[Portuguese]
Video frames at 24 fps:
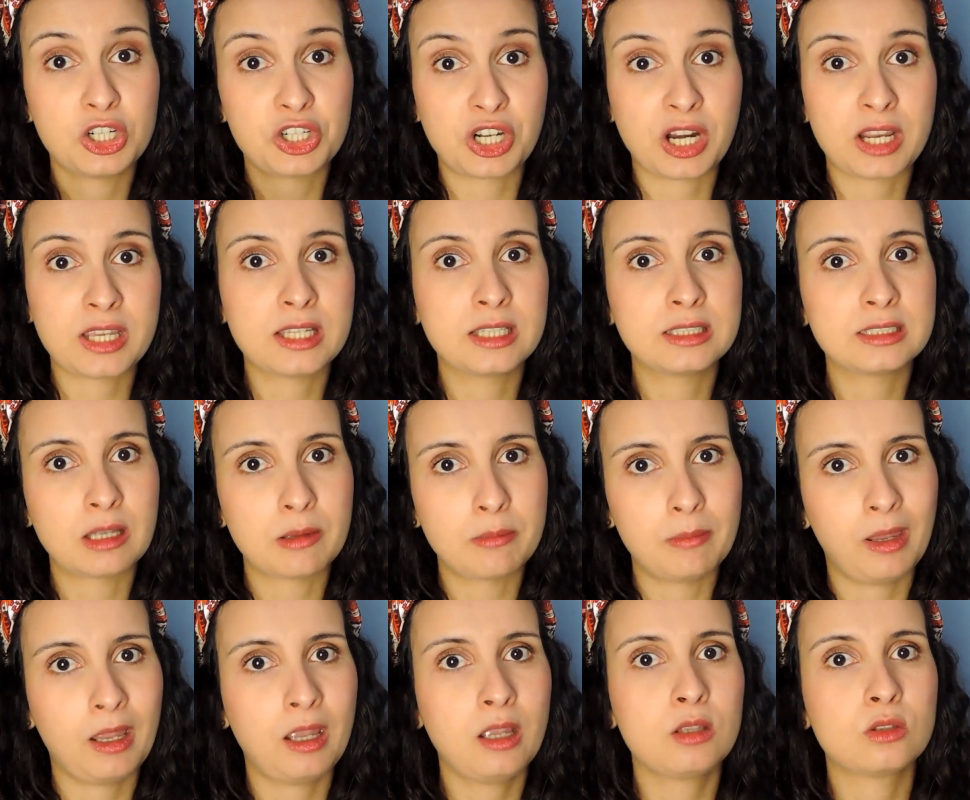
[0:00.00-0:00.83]
já em
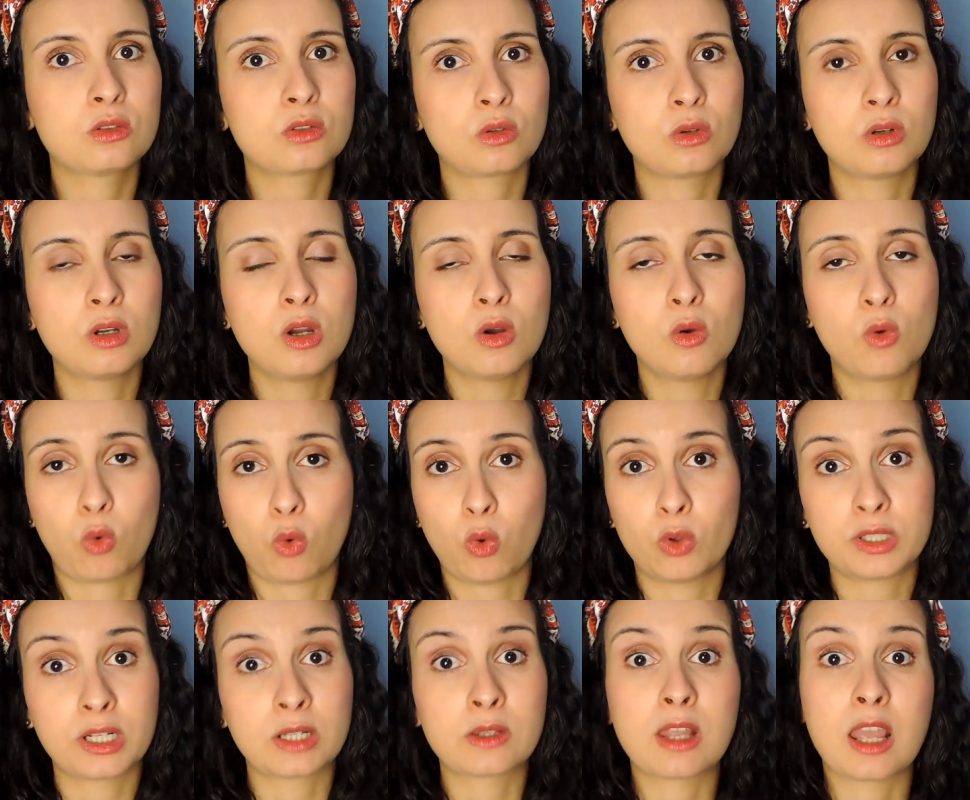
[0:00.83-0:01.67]
andamento, um
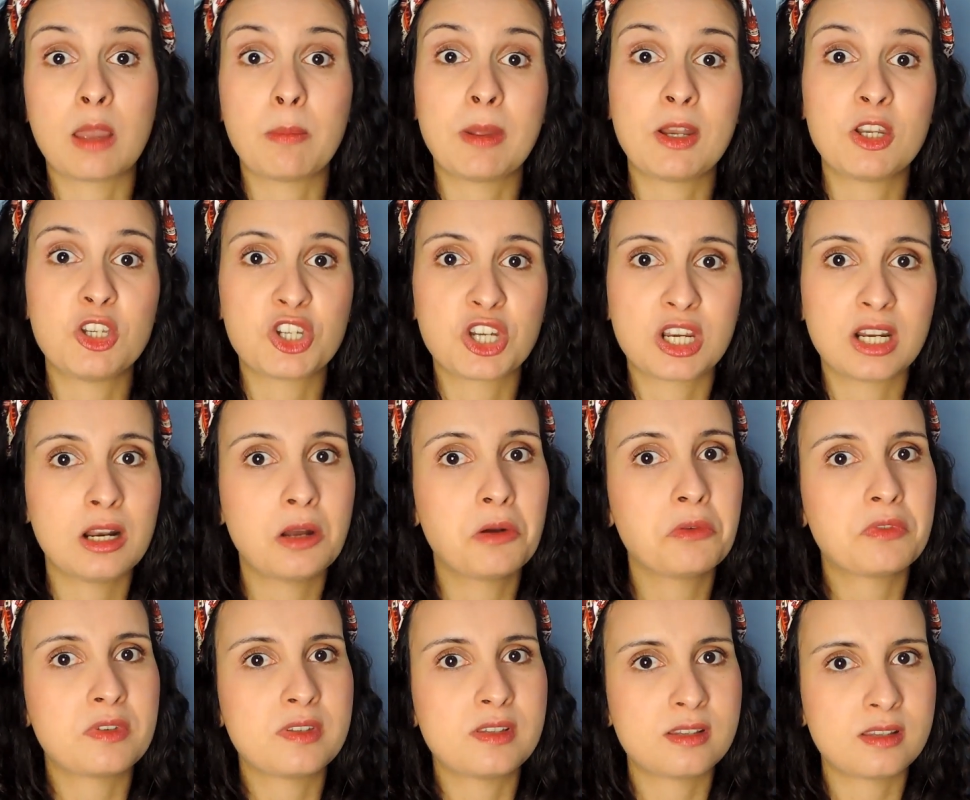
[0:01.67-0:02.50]
contrato de repente que
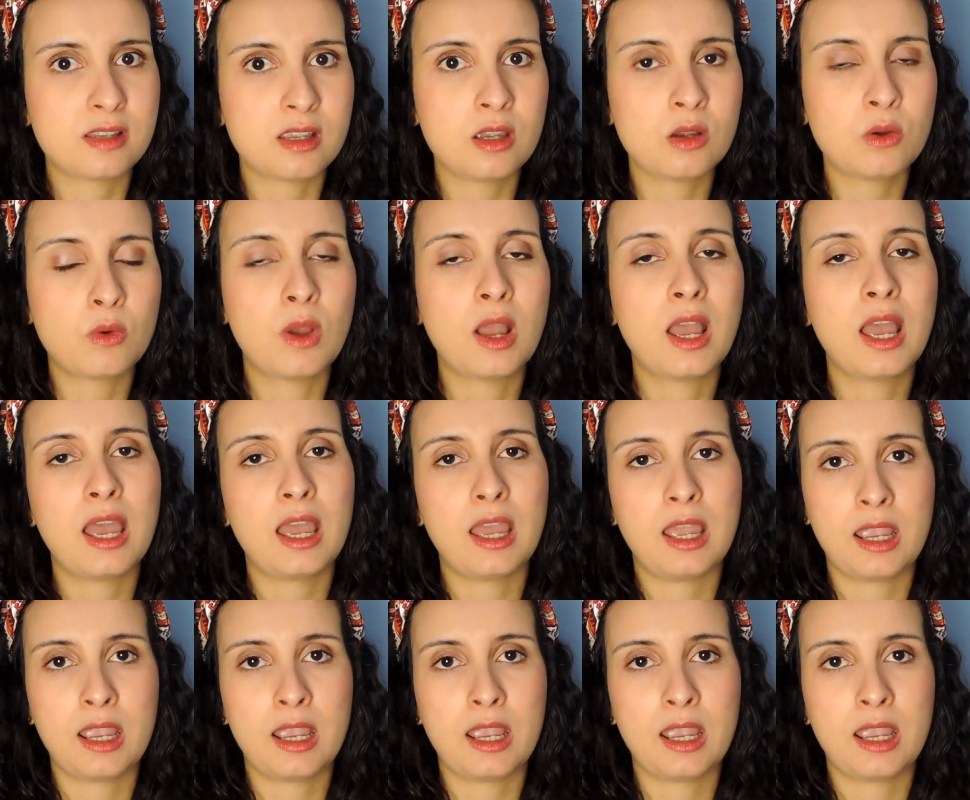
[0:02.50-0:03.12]
não venceu,